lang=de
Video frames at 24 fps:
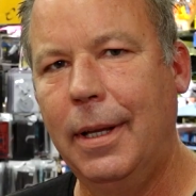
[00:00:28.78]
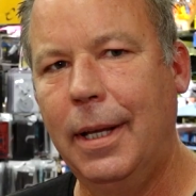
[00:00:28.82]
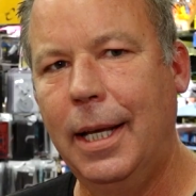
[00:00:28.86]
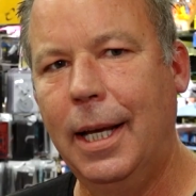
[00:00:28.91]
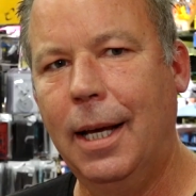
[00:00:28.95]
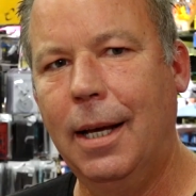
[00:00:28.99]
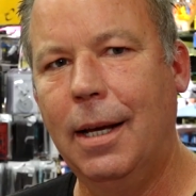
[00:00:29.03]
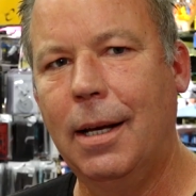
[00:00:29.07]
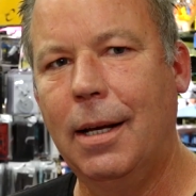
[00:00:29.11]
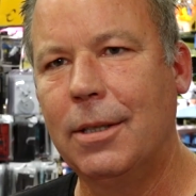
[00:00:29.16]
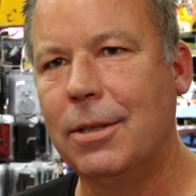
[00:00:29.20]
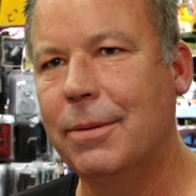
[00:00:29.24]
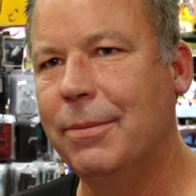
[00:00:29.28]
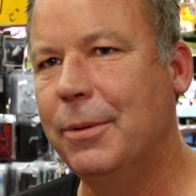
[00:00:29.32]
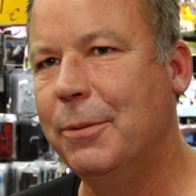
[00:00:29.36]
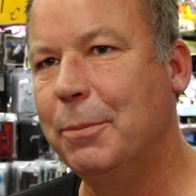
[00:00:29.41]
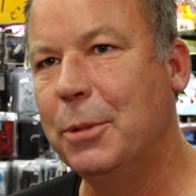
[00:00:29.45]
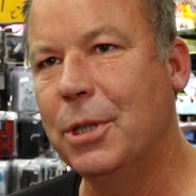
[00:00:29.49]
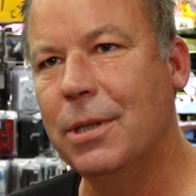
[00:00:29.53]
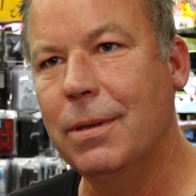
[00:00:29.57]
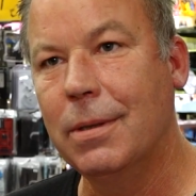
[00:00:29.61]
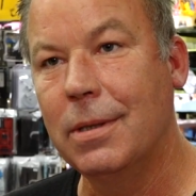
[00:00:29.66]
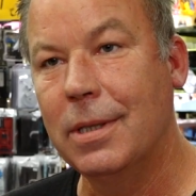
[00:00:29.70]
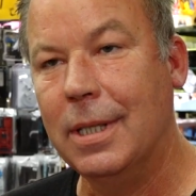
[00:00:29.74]
Ja, also wir
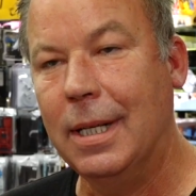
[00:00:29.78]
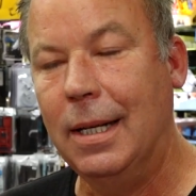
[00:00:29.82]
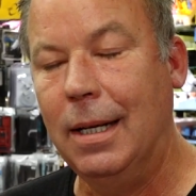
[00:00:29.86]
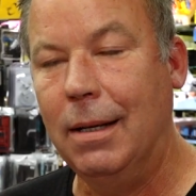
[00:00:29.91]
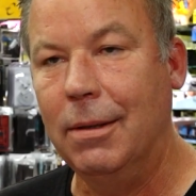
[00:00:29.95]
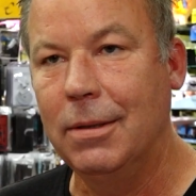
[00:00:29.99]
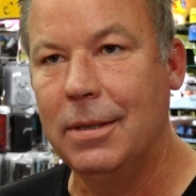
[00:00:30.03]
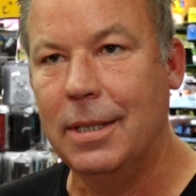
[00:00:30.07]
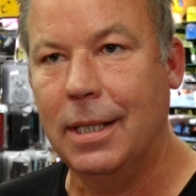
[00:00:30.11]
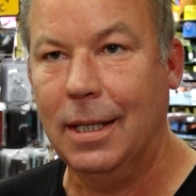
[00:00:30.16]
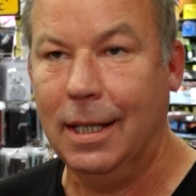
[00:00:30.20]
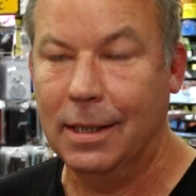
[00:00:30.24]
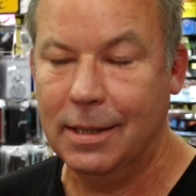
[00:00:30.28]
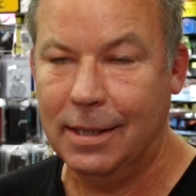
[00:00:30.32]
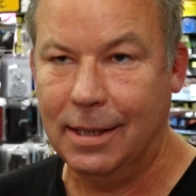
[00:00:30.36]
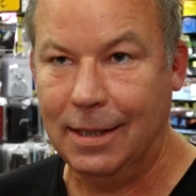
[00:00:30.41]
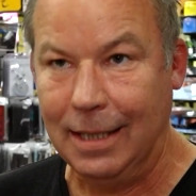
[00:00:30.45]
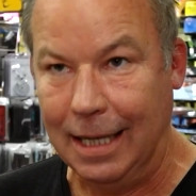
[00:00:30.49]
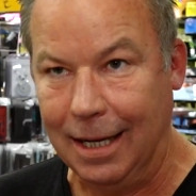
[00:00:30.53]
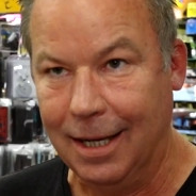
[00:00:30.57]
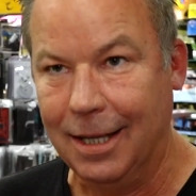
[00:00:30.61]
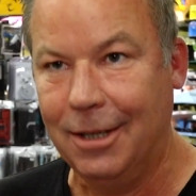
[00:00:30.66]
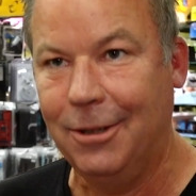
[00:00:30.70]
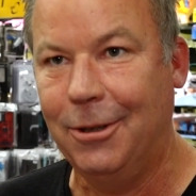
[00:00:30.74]
müssen unser, unser ganzes
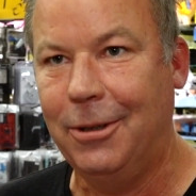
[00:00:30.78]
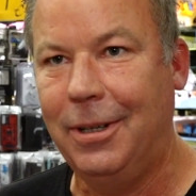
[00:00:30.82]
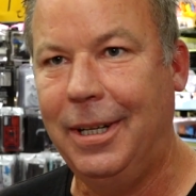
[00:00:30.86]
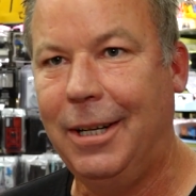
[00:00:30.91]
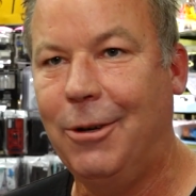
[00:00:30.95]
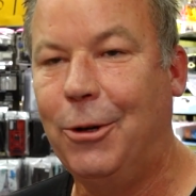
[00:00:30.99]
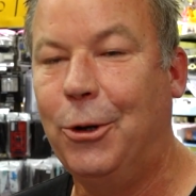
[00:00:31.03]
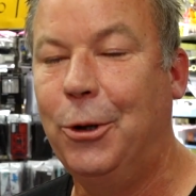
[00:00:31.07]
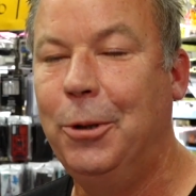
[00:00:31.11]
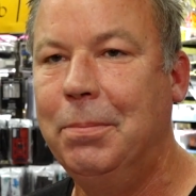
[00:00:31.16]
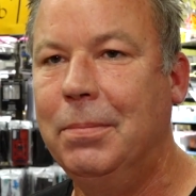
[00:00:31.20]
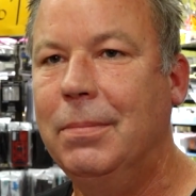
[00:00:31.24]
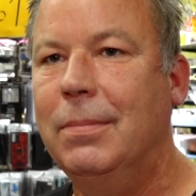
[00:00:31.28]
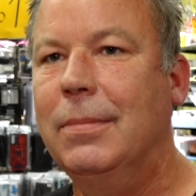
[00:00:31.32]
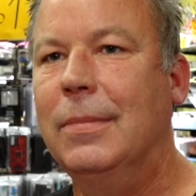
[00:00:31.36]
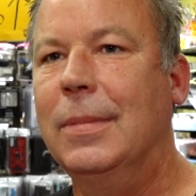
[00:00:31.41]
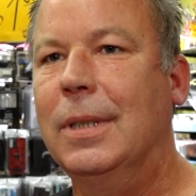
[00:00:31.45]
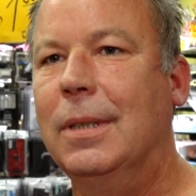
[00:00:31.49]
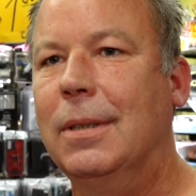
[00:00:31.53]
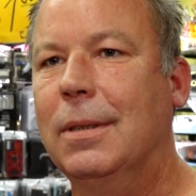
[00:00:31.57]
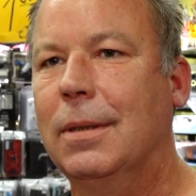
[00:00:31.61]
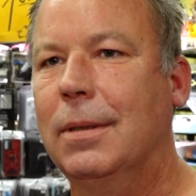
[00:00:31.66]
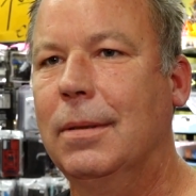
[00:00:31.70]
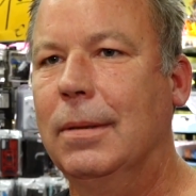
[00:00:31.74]
Lager noch räumen.
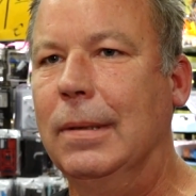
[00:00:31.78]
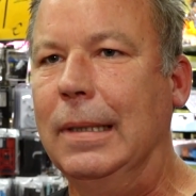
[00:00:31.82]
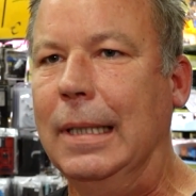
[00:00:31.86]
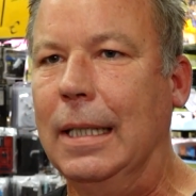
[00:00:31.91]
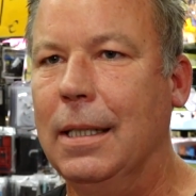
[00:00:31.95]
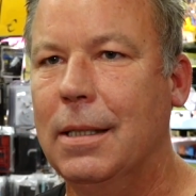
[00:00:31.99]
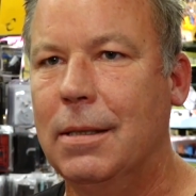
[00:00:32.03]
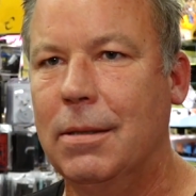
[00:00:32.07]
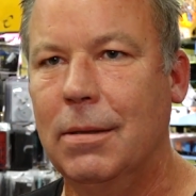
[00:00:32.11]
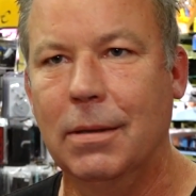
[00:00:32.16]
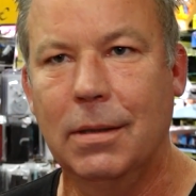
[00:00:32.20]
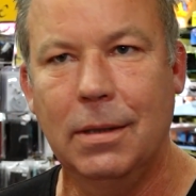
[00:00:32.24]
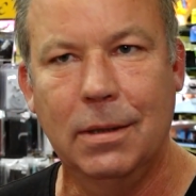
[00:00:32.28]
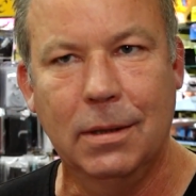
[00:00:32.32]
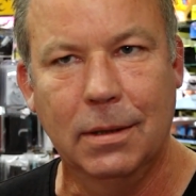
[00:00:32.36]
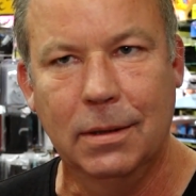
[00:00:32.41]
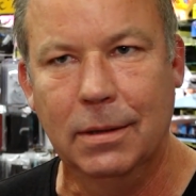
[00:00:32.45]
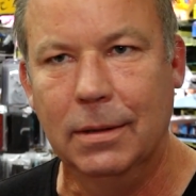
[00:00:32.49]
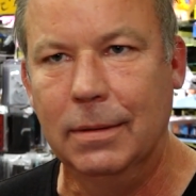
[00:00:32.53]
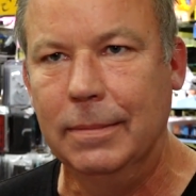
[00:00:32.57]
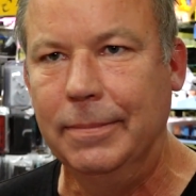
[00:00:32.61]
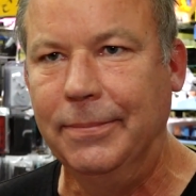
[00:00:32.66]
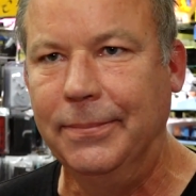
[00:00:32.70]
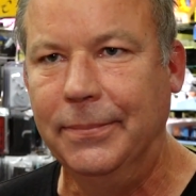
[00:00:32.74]
Äh, da ist noch
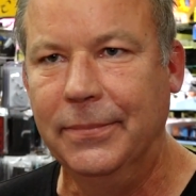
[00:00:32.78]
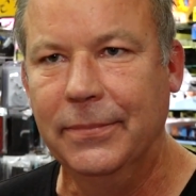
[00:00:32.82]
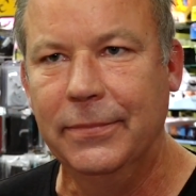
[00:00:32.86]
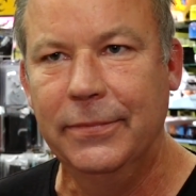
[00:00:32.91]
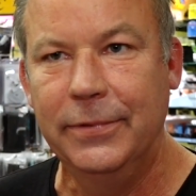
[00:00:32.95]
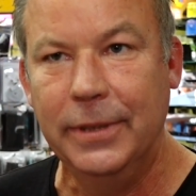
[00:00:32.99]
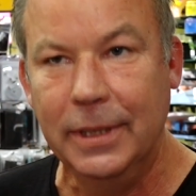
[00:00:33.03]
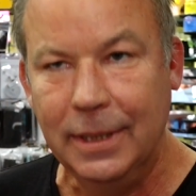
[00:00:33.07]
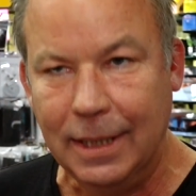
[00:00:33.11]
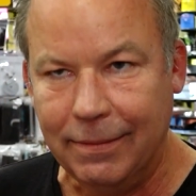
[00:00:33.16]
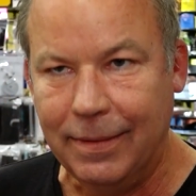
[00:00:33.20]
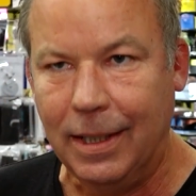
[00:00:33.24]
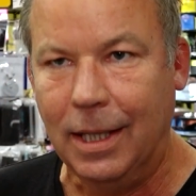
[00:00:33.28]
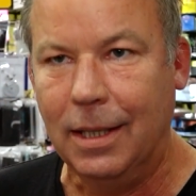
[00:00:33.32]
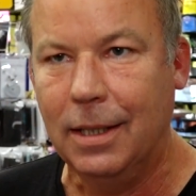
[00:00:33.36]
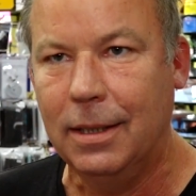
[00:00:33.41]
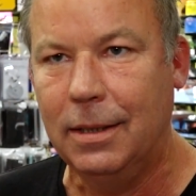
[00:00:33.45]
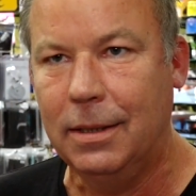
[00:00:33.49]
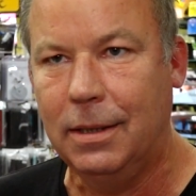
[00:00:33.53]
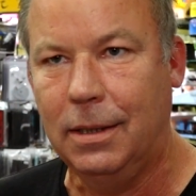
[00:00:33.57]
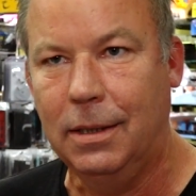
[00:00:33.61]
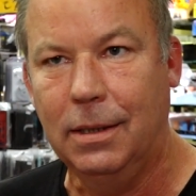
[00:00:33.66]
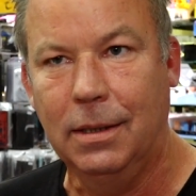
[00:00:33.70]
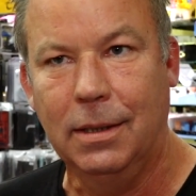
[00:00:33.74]
ähm,
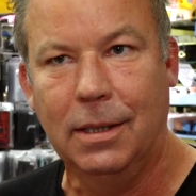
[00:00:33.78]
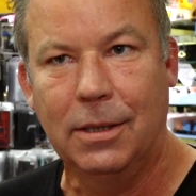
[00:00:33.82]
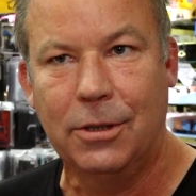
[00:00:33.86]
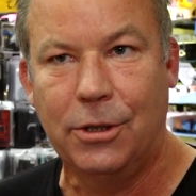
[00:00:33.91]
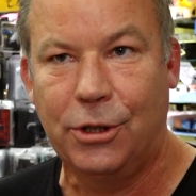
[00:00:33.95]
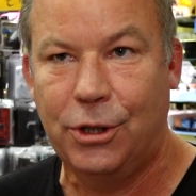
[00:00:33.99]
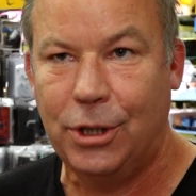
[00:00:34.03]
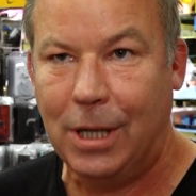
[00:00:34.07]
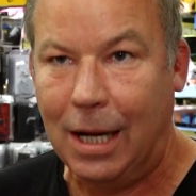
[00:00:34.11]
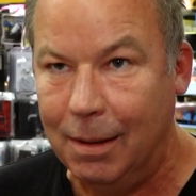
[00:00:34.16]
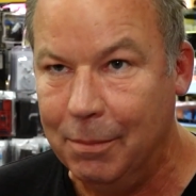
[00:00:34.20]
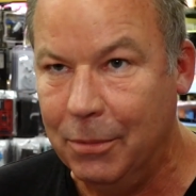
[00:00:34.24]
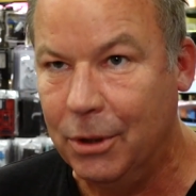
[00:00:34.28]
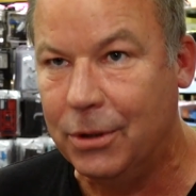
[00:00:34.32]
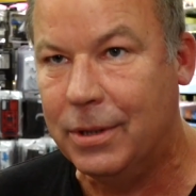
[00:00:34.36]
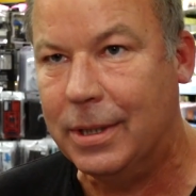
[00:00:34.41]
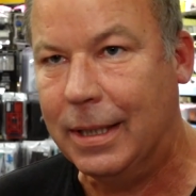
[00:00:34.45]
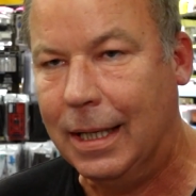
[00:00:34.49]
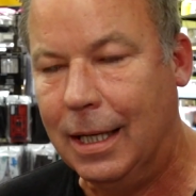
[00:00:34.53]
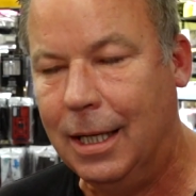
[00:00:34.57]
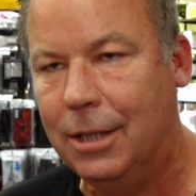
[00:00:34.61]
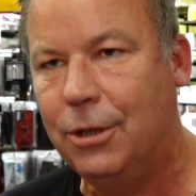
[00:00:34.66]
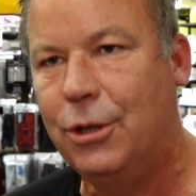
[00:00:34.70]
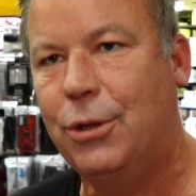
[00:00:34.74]
Winterware drin, also
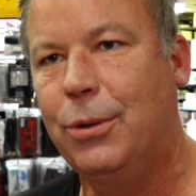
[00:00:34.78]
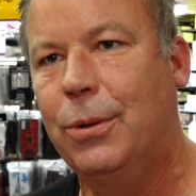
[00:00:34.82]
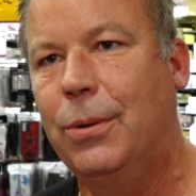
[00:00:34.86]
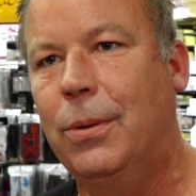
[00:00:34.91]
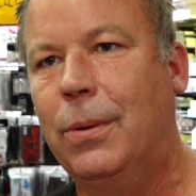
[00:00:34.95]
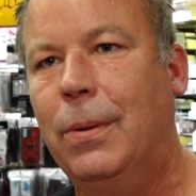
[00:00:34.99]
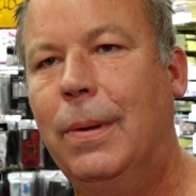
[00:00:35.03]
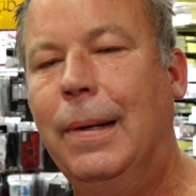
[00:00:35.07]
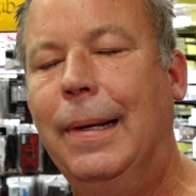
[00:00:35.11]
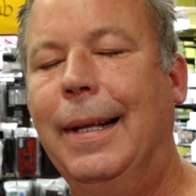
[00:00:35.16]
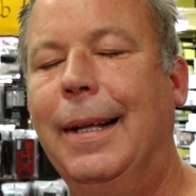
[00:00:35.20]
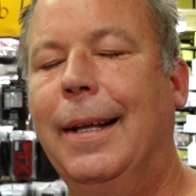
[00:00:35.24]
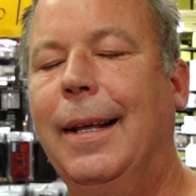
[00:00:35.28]
Schalenmütze, Handschuhe.